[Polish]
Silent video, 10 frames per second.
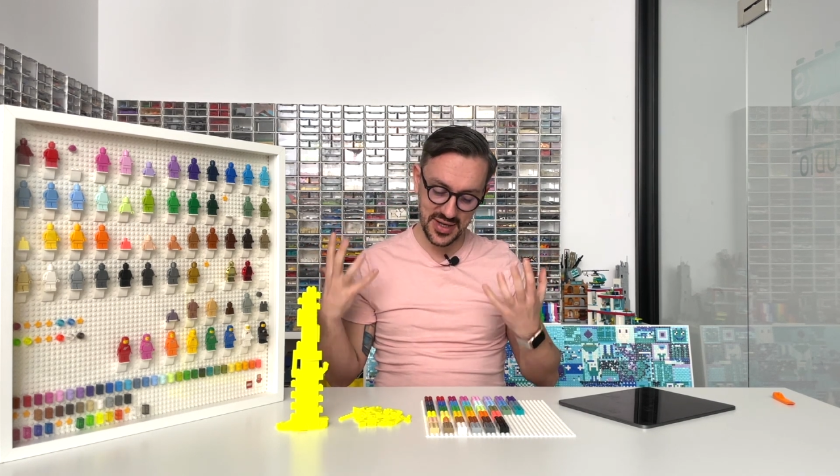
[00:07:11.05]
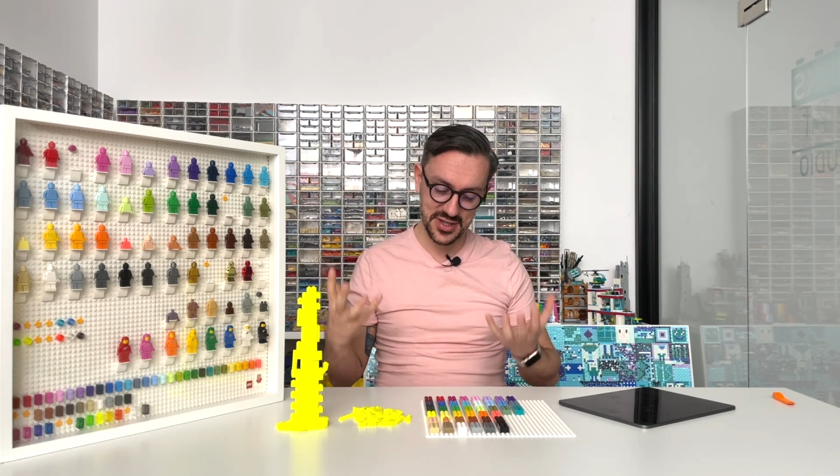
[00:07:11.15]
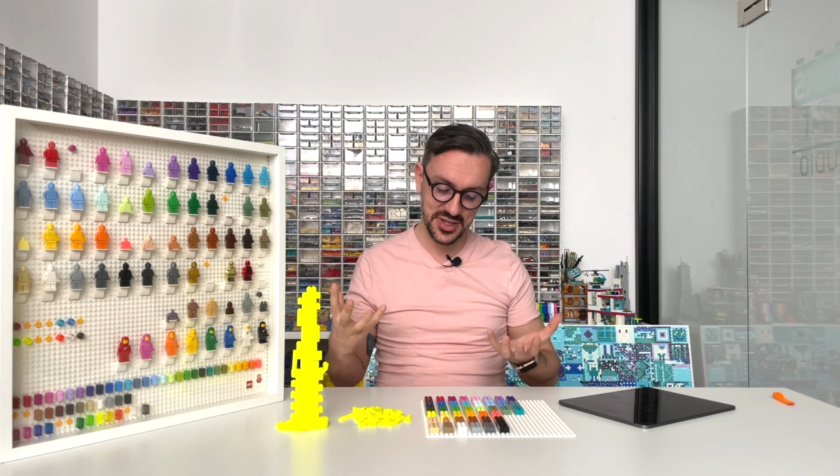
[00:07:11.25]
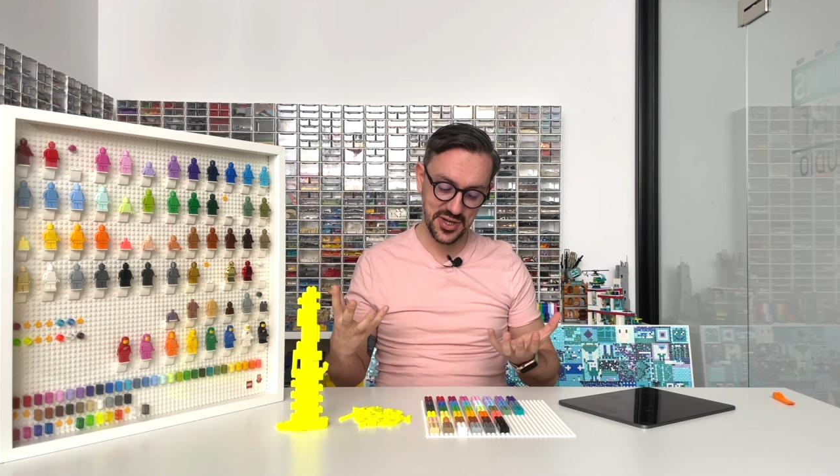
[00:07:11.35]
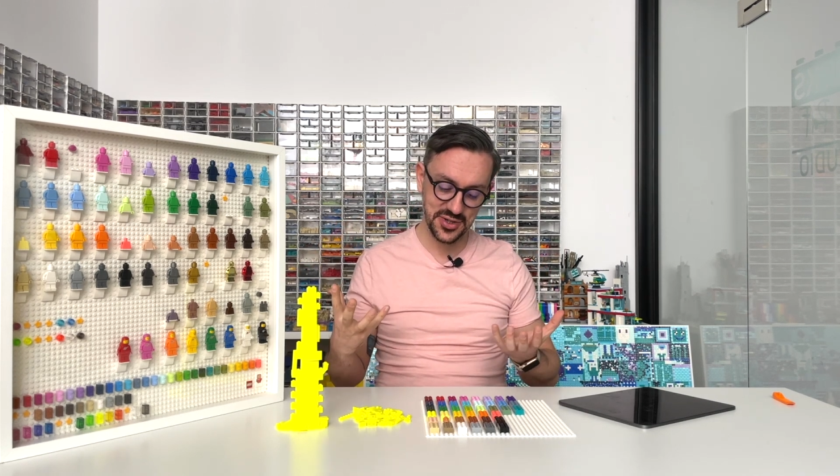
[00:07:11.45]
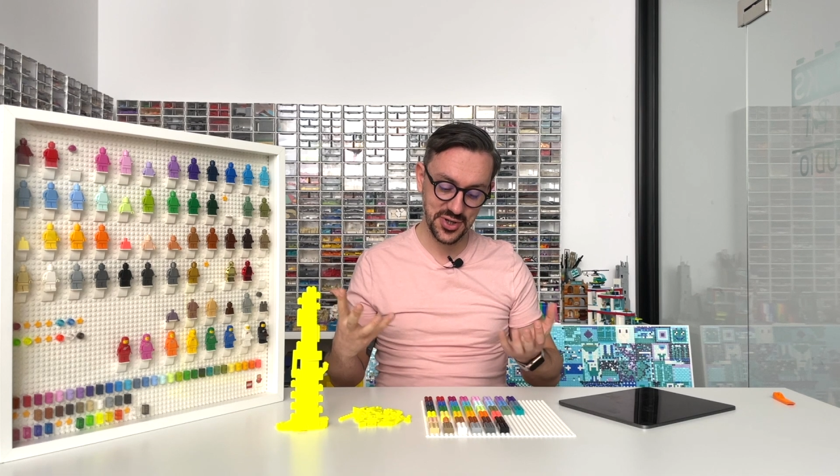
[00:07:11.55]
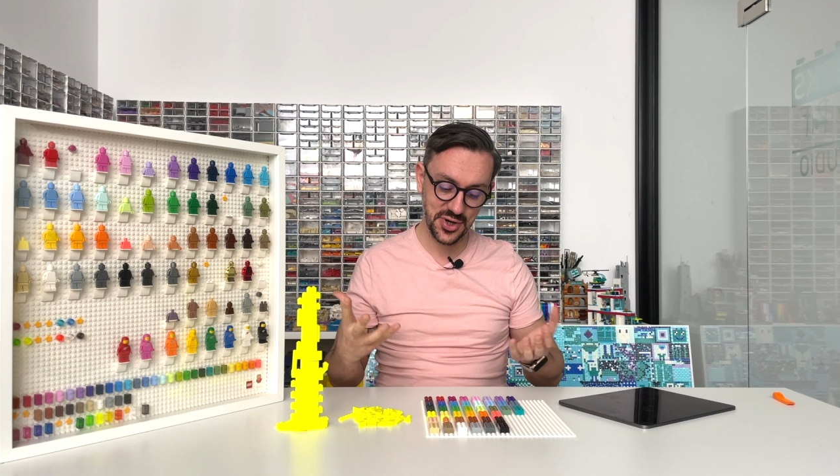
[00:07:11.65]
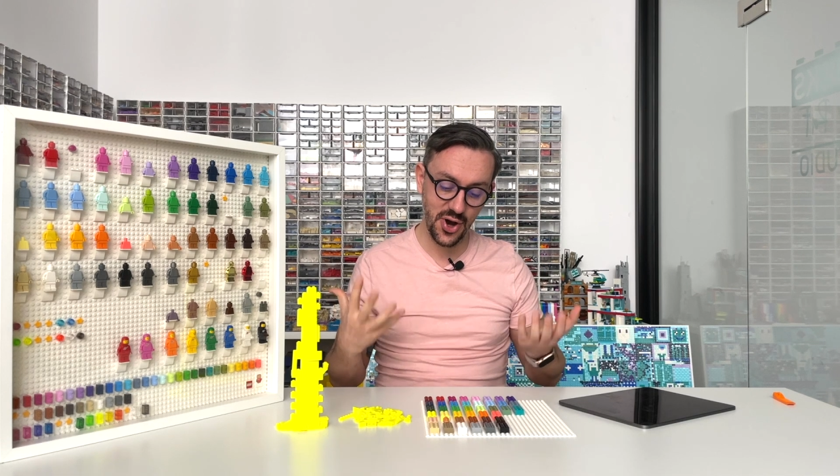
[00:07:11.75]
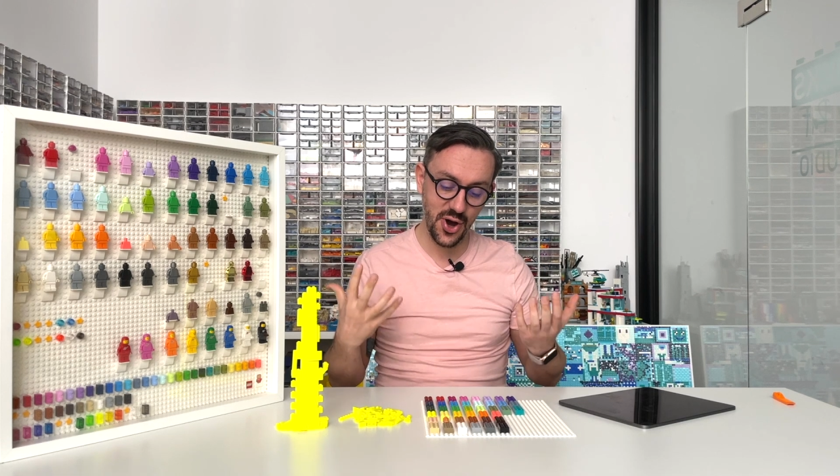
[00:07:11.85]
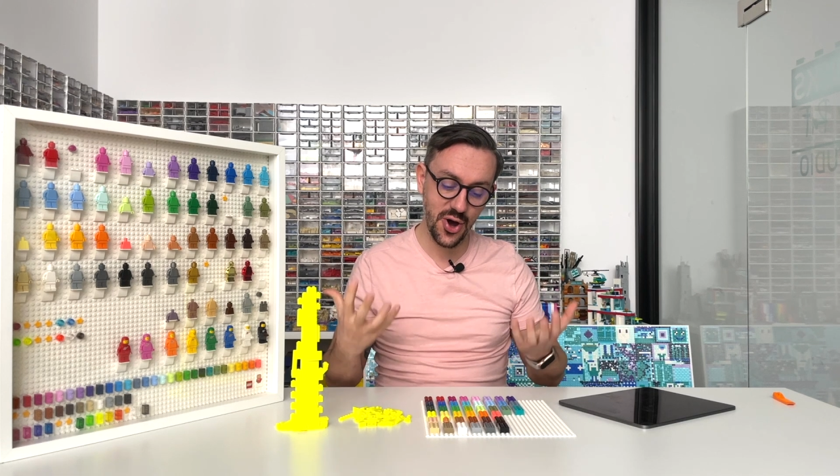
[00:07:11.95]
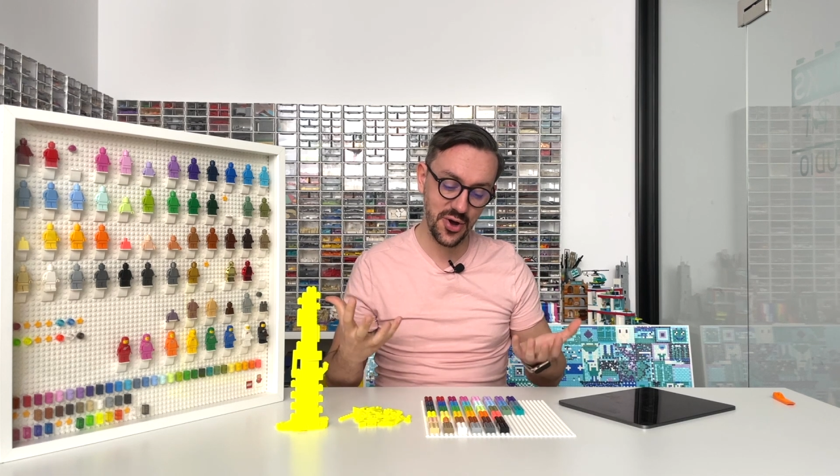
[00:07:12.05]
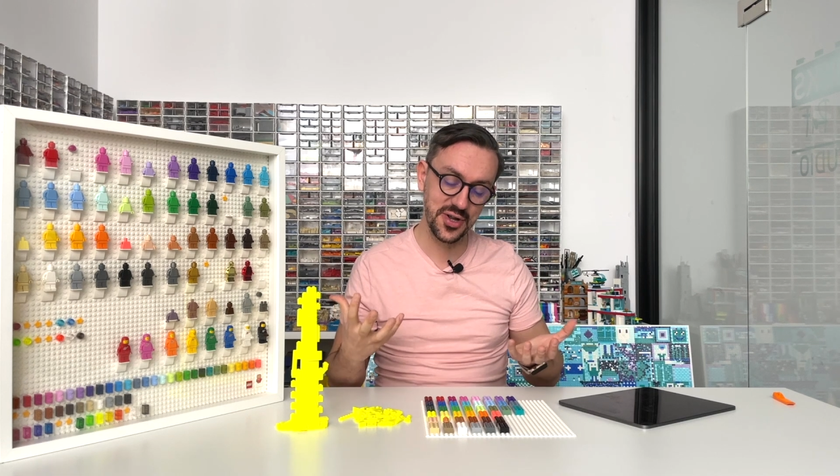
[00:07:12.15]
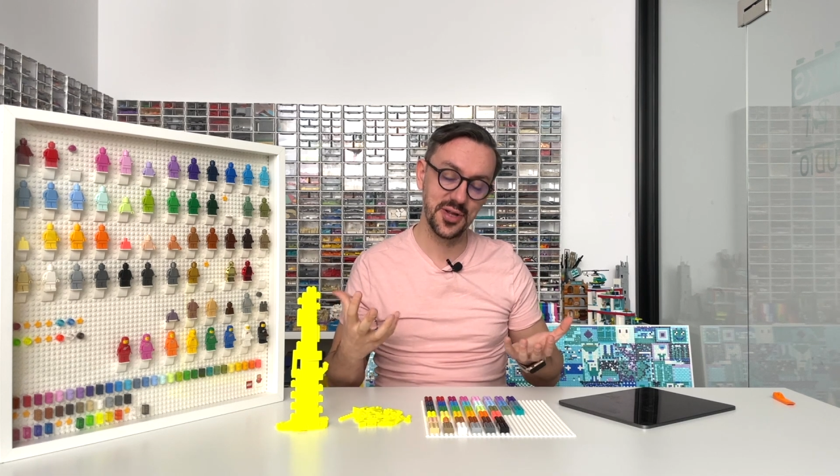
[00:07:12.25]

jeżeli chodzi o kolory,